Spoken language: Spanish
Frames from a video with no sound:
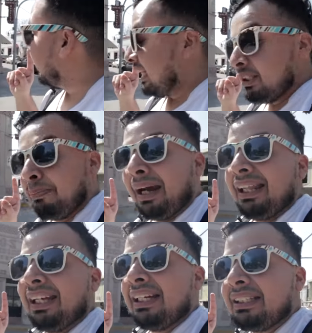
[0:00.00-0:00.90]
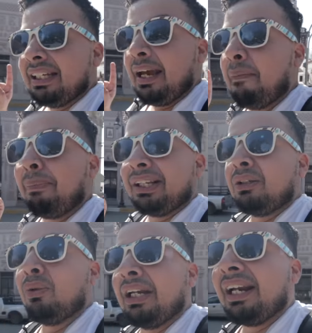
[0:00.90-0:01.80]
de espaldas en
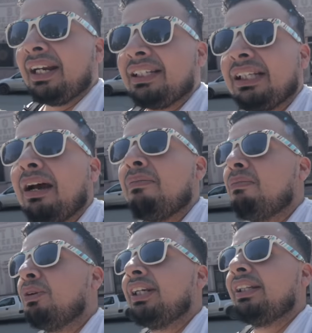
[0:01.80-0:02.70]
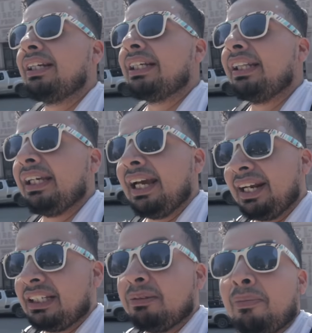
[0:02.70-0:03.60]
particular está muy interesante.
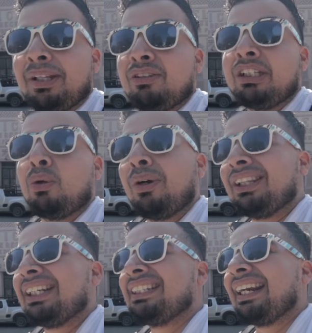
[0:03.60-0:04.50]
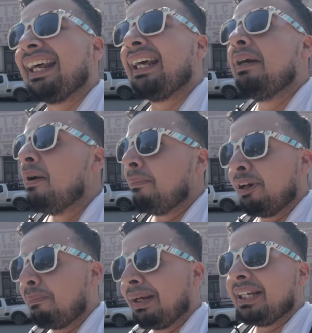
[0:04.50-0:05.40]
En este momento se encuentra cerrada,
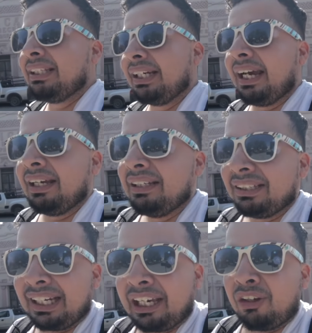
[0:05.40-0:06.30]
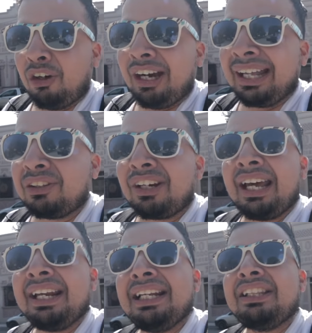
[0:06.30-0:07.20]
pero parece que se quedó
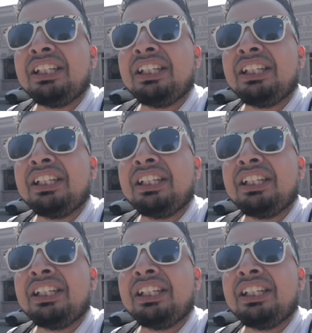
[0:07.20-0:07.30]
atorada en el